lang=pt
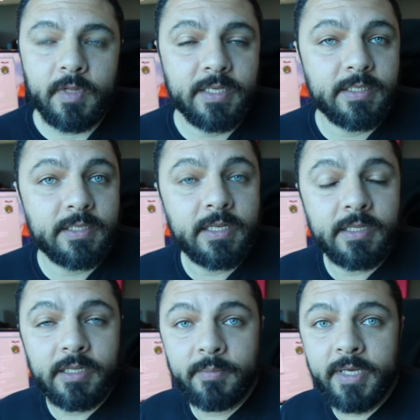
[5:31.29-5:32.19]

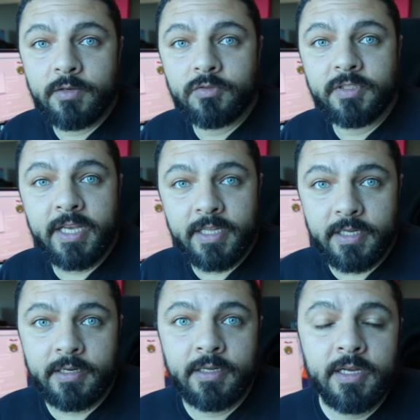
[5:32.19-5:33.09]
Existem também o
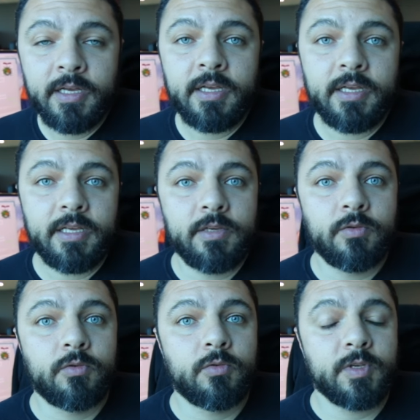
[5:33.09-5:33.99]
Centra e
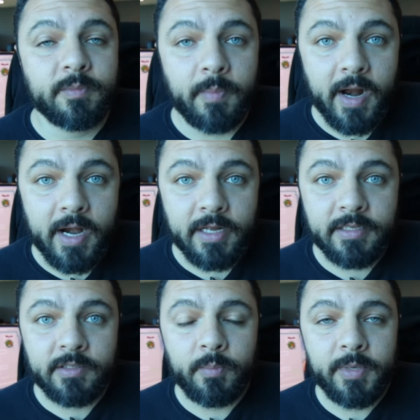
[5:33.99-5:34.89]
o Spar,
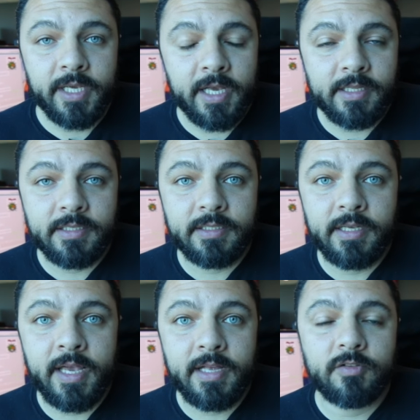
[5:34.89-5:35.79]
que são pequenas
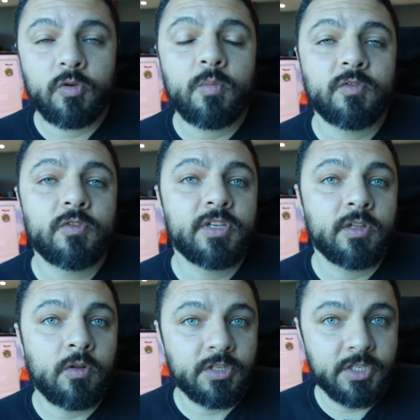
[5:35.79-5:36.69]
redes como se
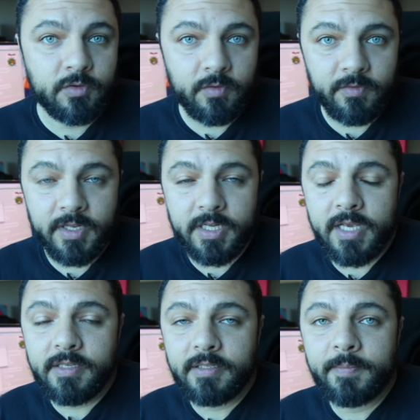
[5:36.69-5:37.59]
fossem loja de
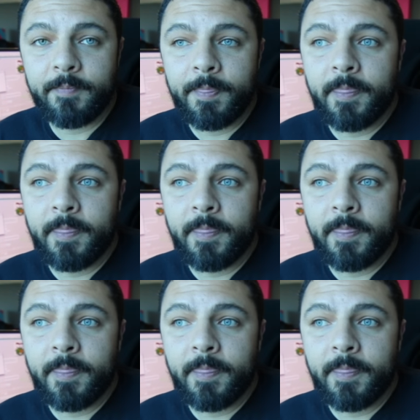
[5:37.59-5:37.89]
conveniência